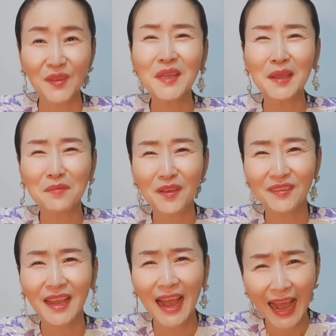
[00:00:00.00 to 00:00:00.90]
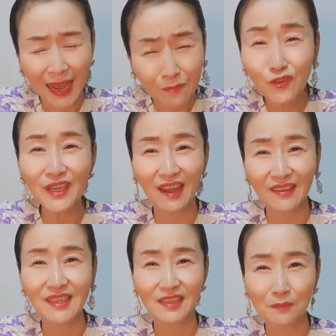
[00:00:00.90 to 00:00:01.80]
왜냐하면 아무리
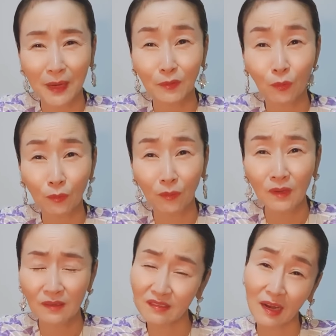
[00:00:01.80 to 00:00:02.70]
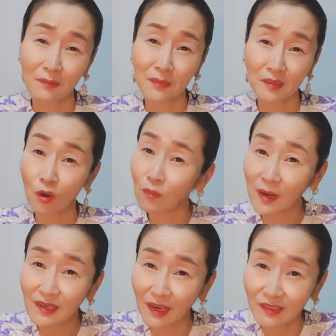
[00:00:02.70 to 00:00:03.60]
약자를 봐도 그 사람이
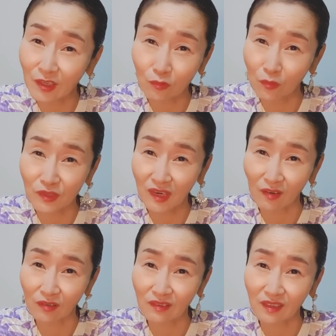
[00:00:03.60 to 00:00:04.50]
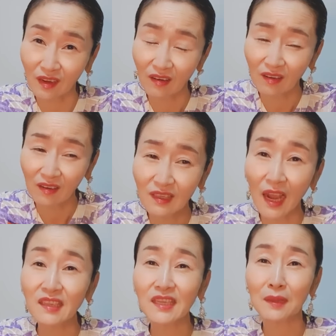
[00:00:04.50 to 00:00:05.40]
정말 약자로 보이지 않거든요. 그
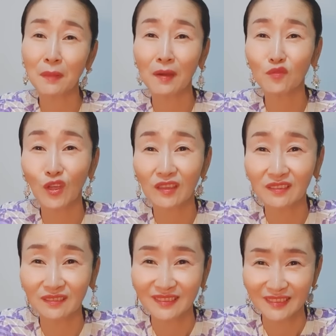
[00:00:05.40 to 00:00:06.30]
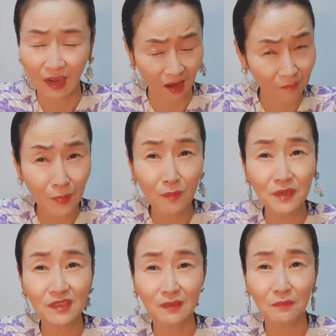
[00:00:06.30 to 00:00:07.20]
약자의 마음 뒤에는 강한
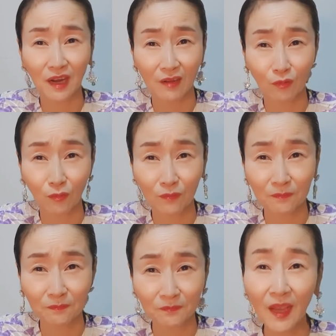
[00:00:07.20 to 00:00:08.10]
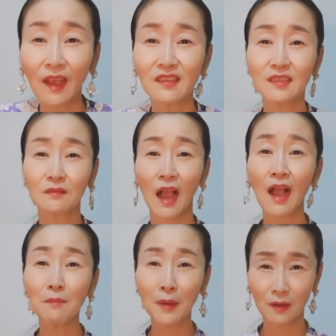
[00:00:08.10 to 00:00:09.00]
마음이 있음을 알고 내가 지금
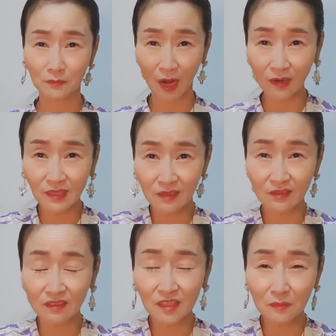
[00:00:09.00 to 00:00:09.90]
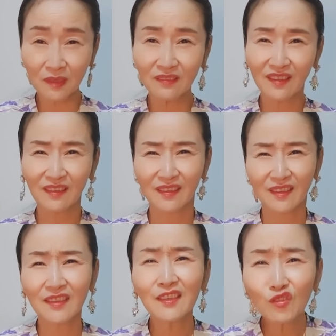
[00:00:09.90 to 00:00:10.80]
강한 마음, 강자를 쓰지만
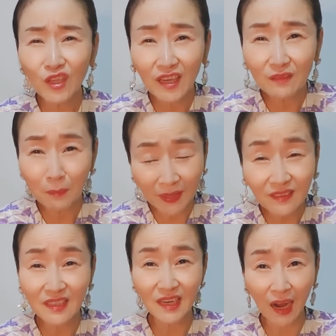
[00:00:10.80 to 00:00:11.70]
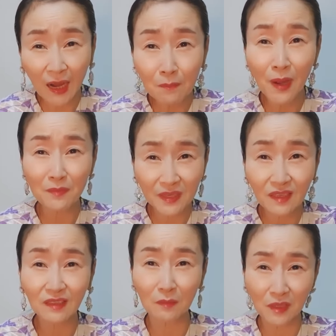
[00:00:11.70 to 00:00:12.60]
그 뒤에는 반드시 약한 마음이
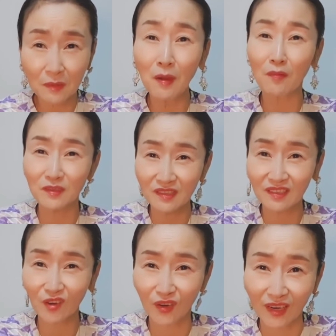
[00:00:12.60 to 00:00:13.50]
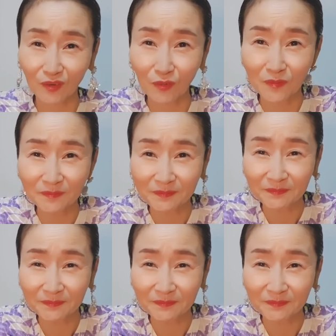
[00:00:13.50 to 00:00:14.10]
있기 때문에 이 마음을 쓰는 걸 알고